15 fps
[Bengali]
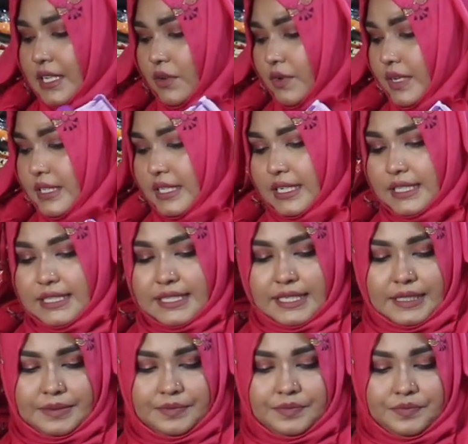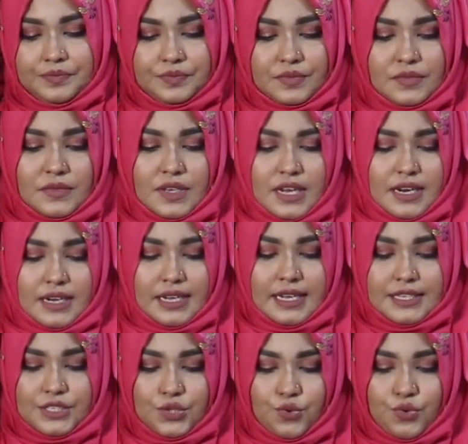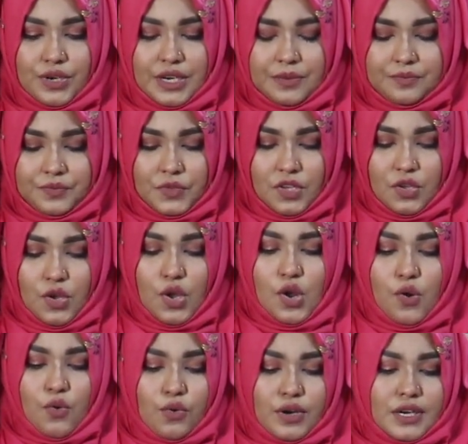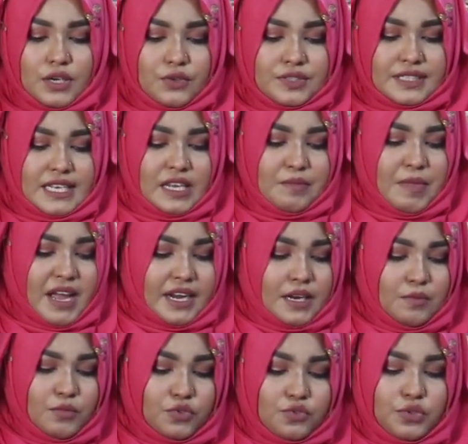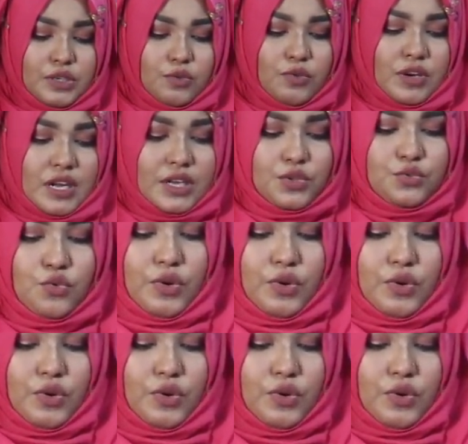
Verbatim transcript: সালোয়ার দিয়েছি আর এই যে ওড়না ওড়নাটাও সেম আগের মতোই ওড়না কিন্তু